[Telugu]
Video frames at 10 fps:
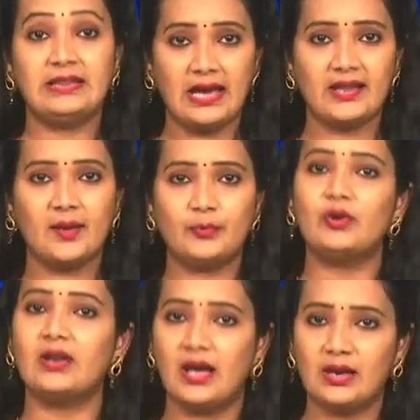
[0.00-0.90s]
దాదాపు
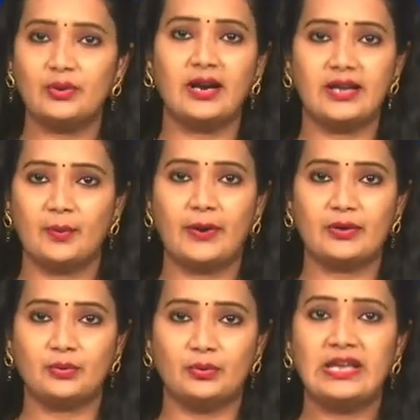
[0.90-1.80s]
నాలుగు గంటల
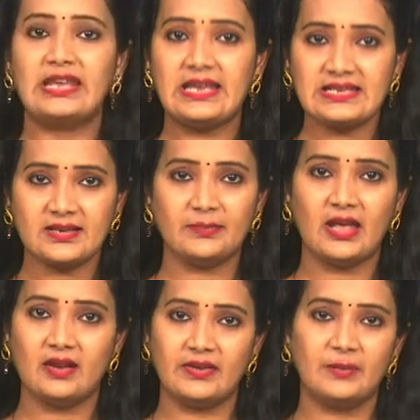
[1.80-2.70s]
పాటు ఈ
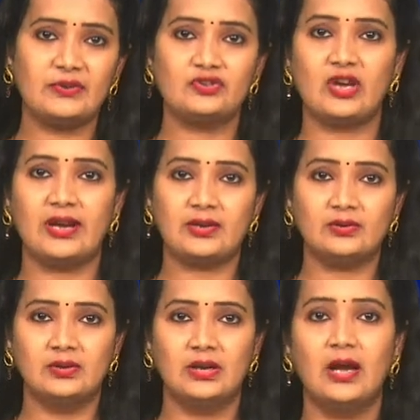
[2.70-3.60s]
శబ్దాలు
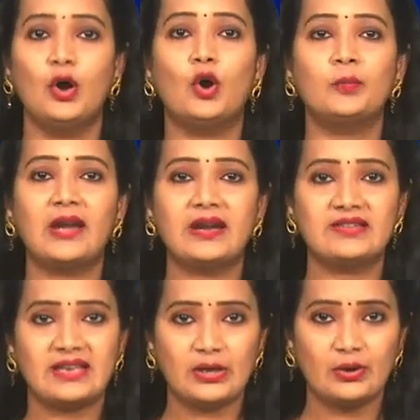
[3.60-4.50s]
వినిపించాయంటూ
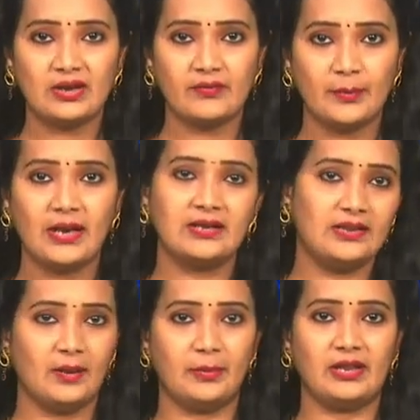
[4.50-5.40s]
హోంగార్డ్ సెక్యూరిటీ విభాగం
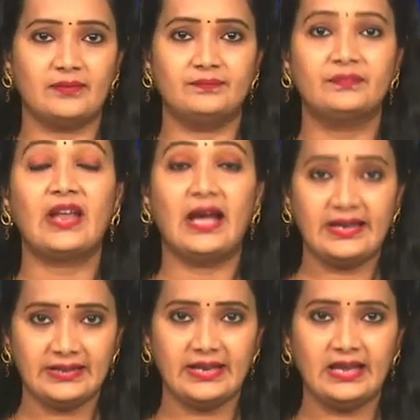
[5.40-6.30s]
తెలిపింది
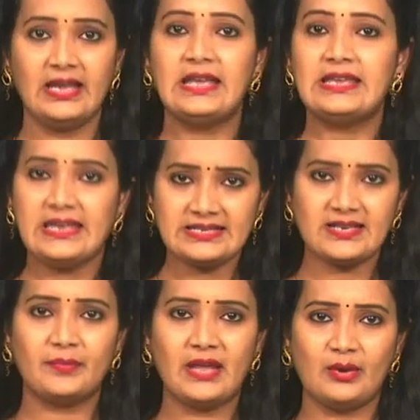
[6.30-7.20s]
అయితే ఈ
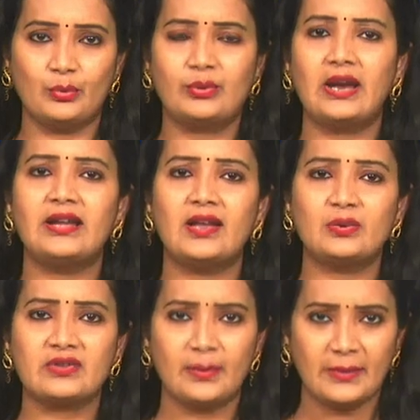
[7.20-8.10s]
శబ్దాలు
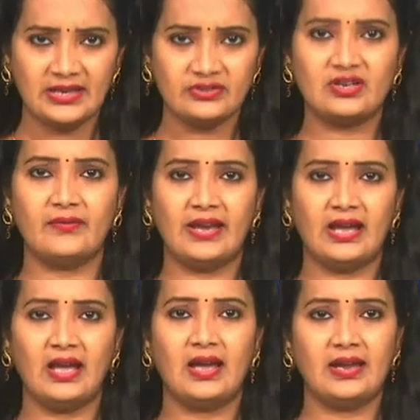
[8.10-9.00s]
టైటాన్ కు
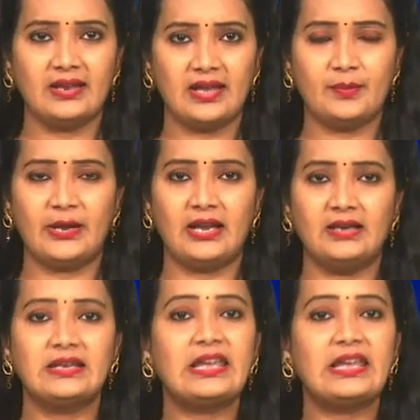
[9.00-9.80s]
సంబంధించినవేనా అనే దానిపైన